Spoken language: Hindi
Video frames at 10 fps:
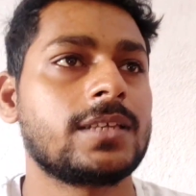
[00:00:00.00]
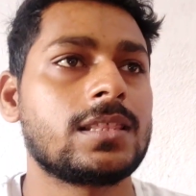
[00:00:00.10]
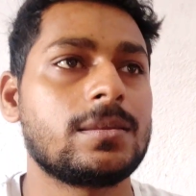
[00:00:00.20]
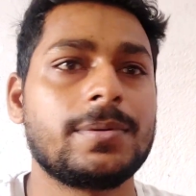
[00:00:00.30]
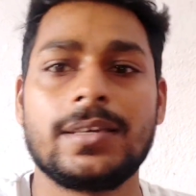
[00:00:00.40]

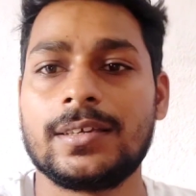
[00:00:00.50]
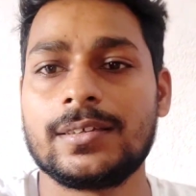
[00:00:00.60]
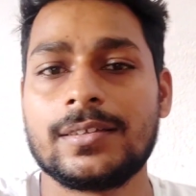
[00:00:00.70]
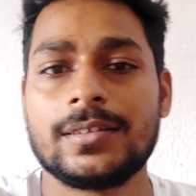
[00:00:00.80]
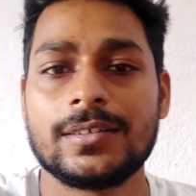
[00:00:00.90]
किसी भी
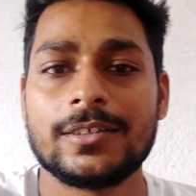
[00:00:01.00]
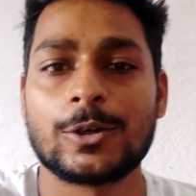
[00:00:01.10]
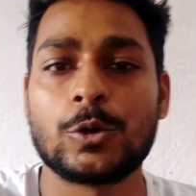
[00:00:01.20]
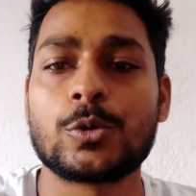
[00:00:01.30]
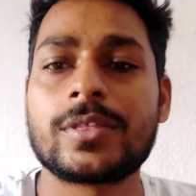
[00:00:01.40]

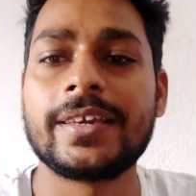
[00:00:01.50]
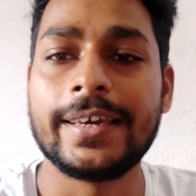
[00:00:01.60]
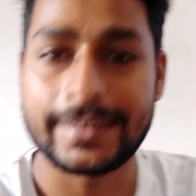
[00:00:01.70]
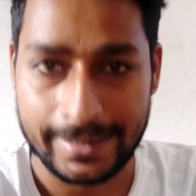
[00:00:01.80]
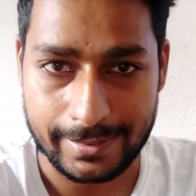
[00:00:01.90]
क्लोथ से
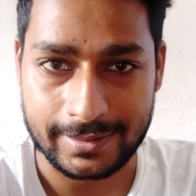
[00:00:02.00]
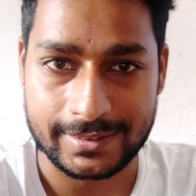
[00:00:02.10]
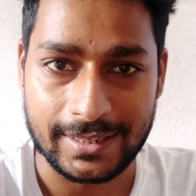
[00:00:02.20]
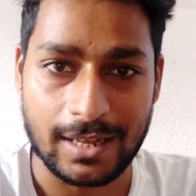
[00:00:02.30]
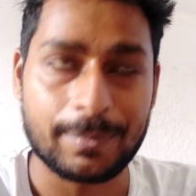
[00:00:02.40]
घेर के रख
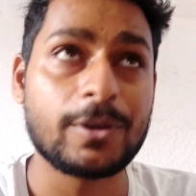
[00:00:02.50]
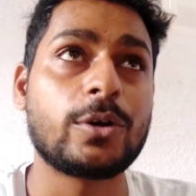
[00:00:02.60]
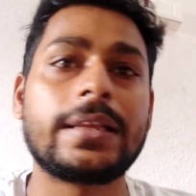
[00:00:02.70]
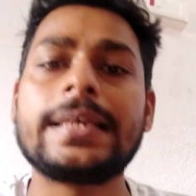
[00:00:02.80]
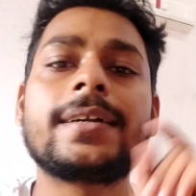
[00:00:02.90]
सकते हैं यहाँ पे और